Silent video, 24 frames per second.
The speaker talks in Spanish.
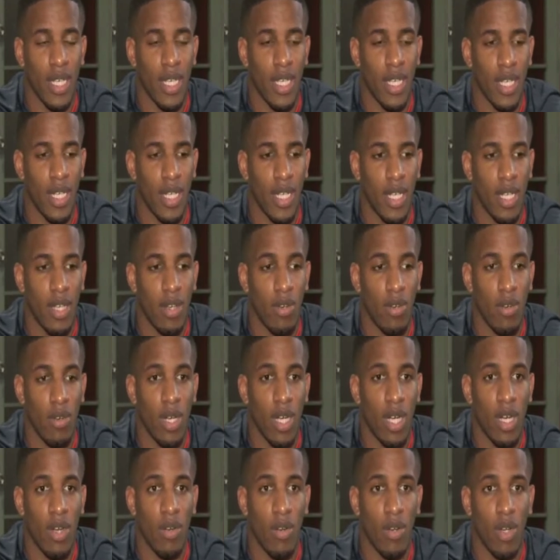he
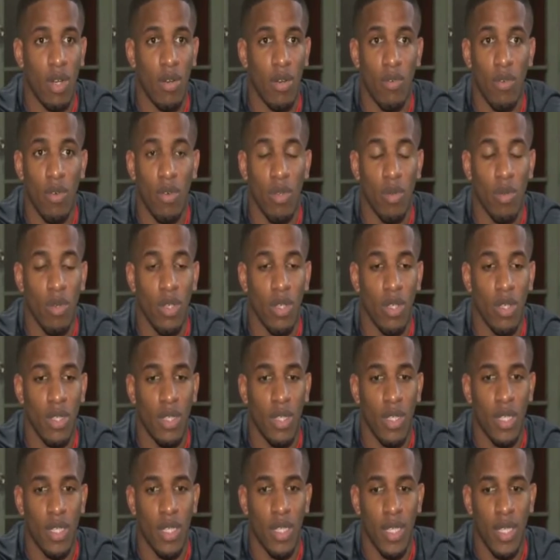logrado en el fútbol,
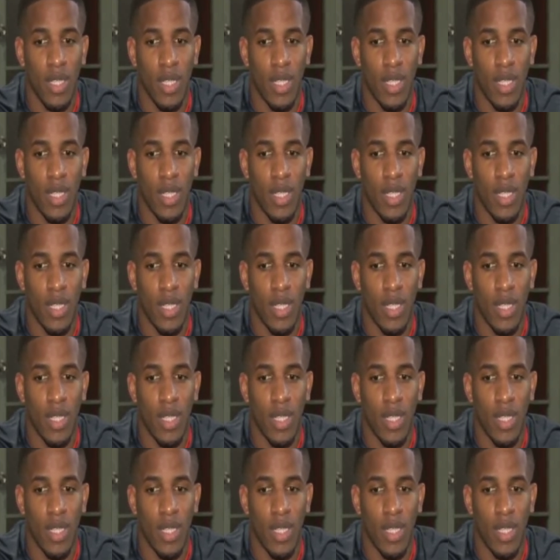